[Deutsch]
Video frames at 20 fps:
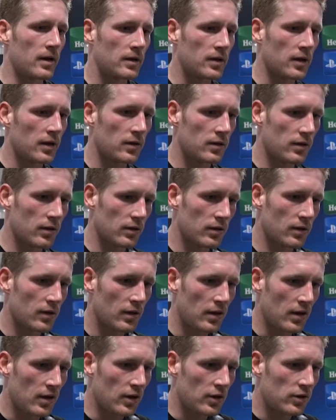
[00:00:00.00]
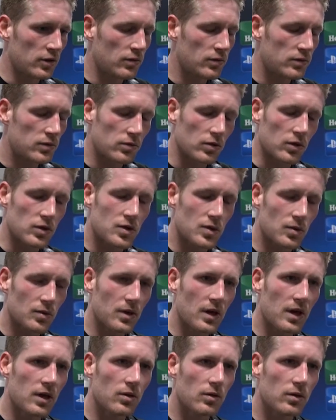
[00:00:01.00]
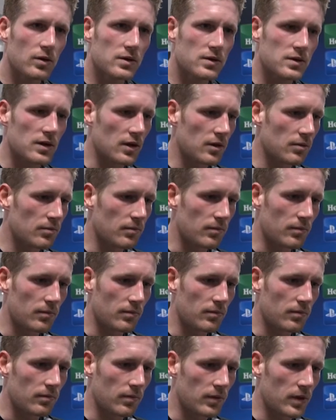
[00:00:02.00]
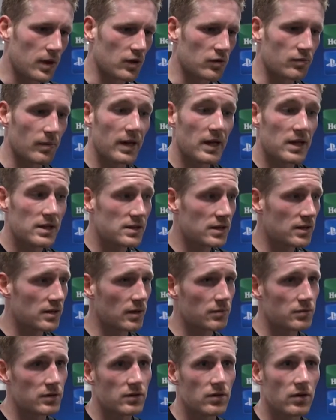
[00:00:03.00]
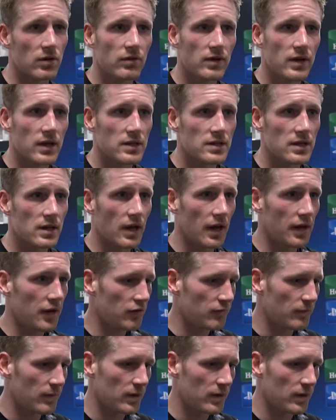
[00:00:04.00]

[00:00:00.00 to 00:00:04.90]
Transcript: Wir kriegen dann doofe Situationen gegen uns, ähm, die aus meiner Sicht, ich habe es noch nicht wieder gesehen, kein